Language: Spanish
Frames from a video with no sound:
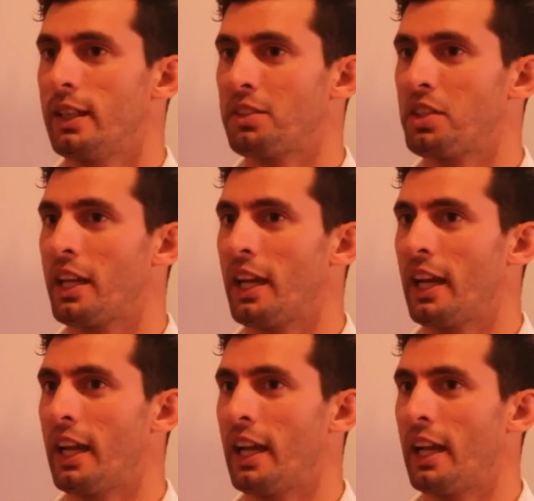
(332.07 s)
Así
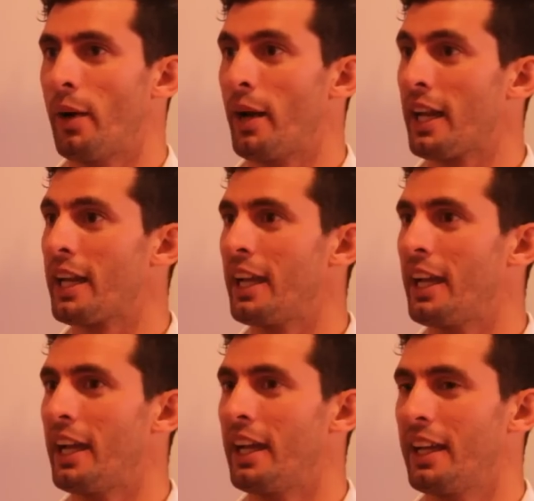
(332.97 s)
que la verdad
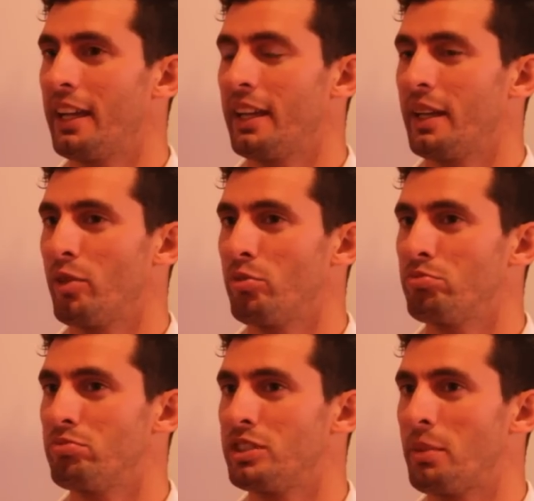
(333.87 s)
que
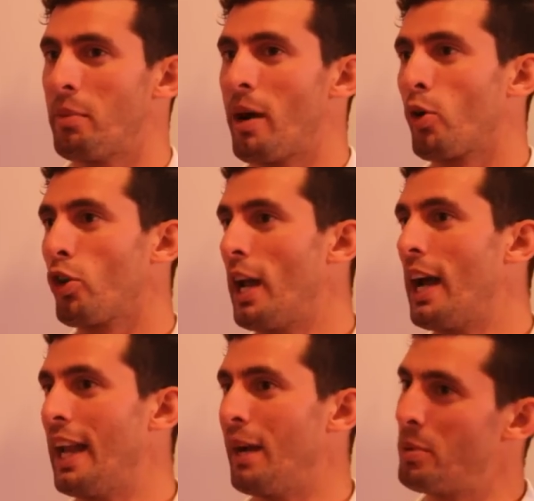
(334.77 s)
siempre me acuerdo
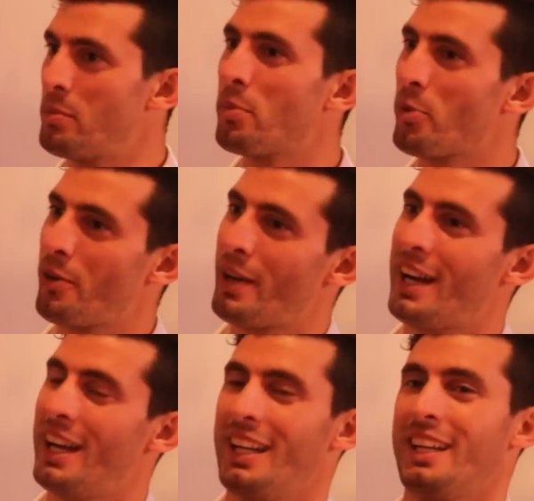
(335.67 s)
la, primera
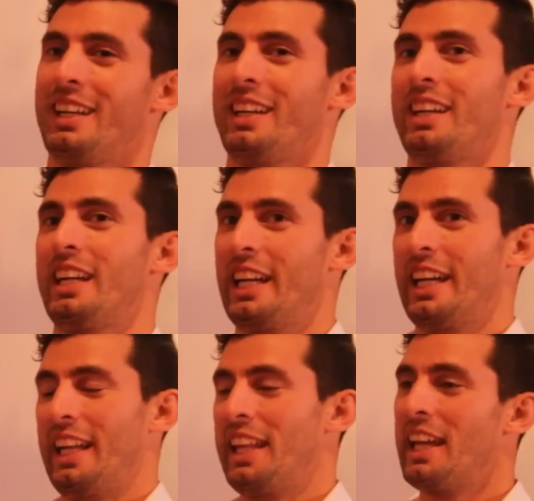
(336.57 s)
prueba,
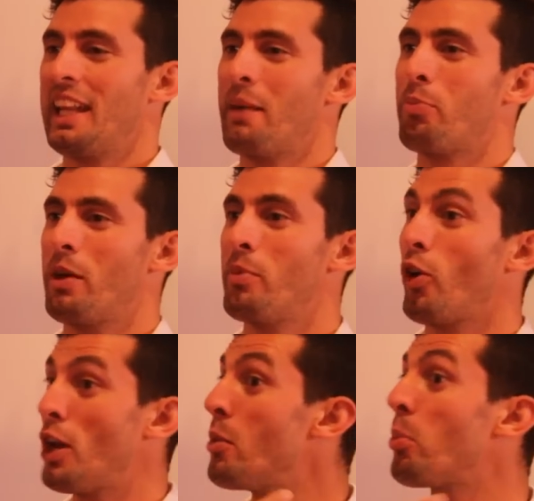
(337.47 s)
el día después me
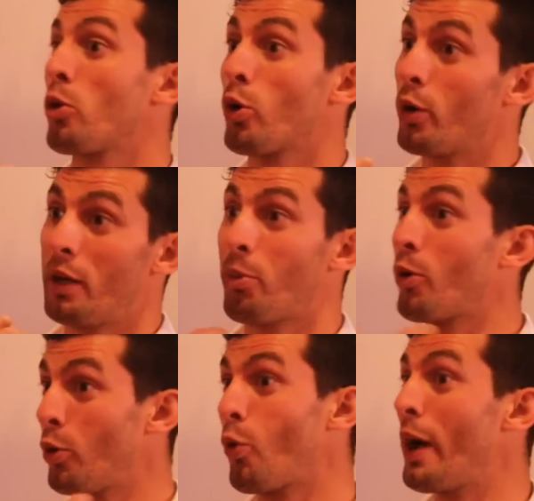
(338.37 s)
dolía un eh,
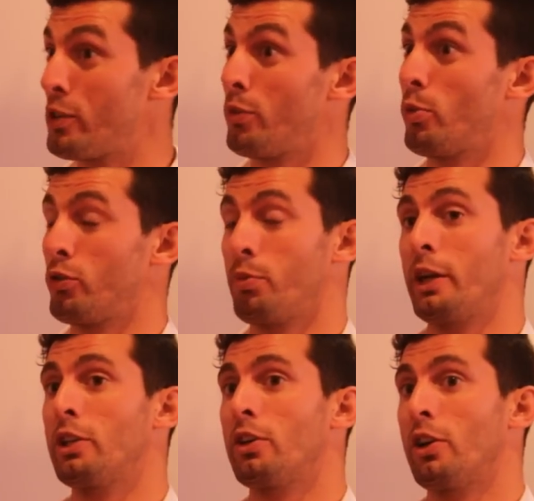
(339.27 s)
poco, el cuello, por
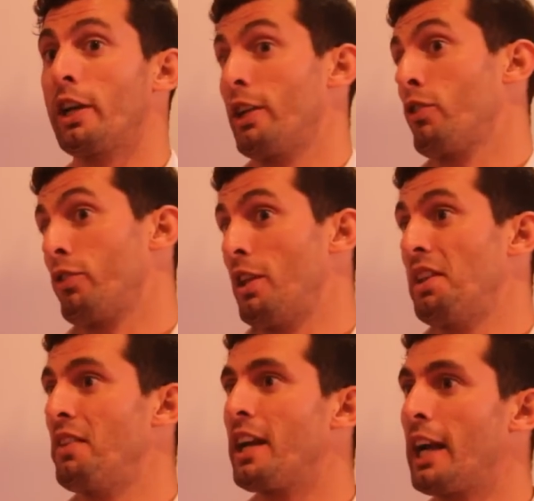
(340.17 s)
supuesto, ¿no? que eso
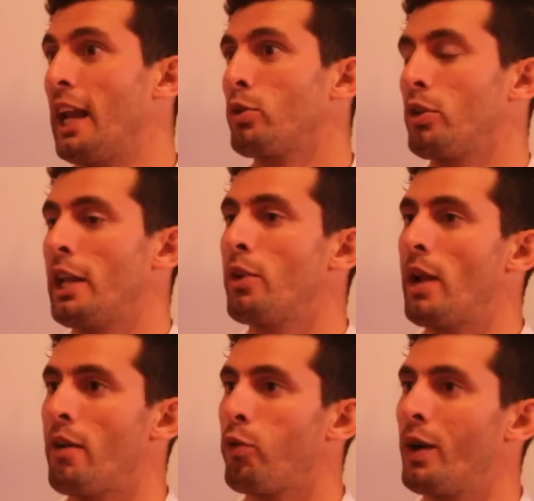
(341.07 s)
significa que el auto tiene
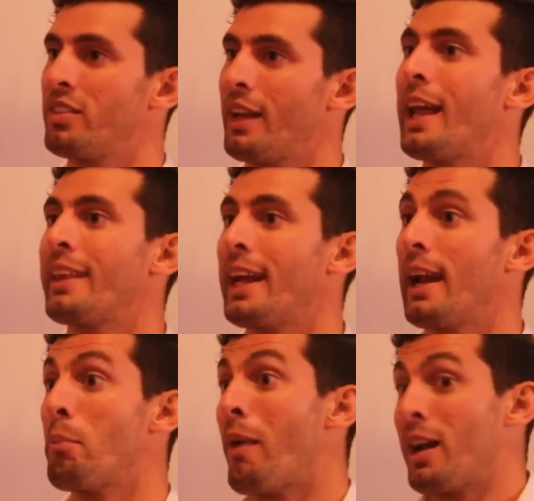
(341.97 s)
una fuerza
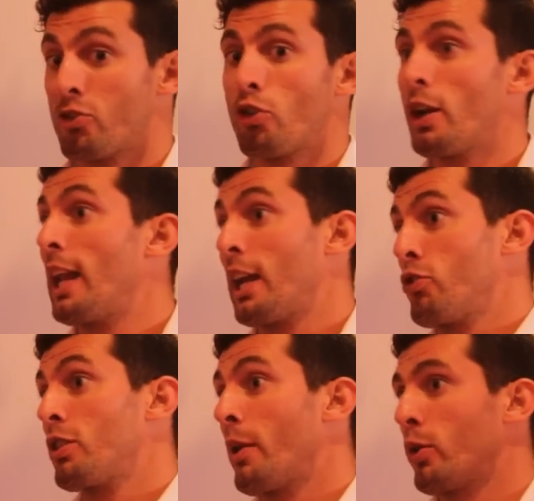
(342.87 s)
lateral mayor a la que
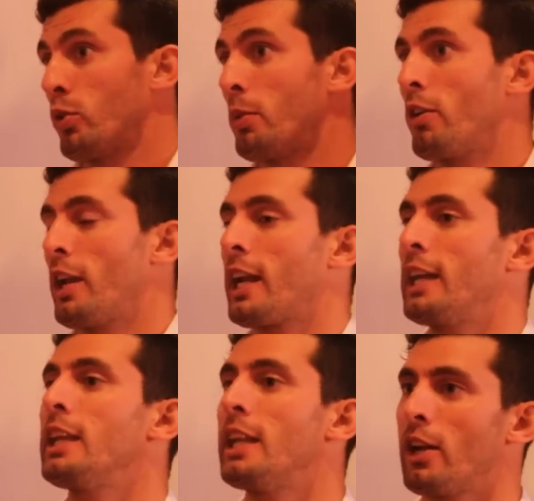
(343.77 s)
yo estaba acostumbrado en
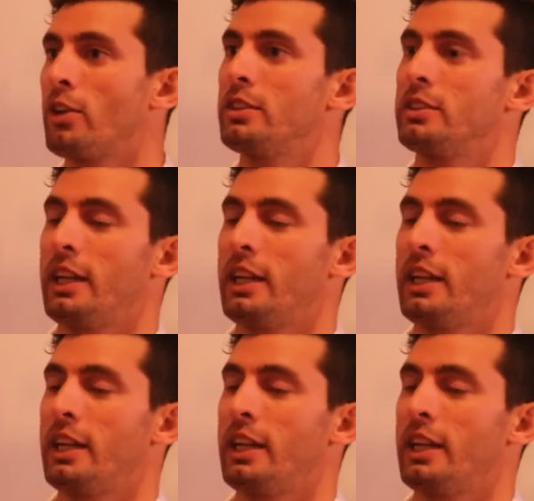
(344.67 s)
Argentina. ¿no?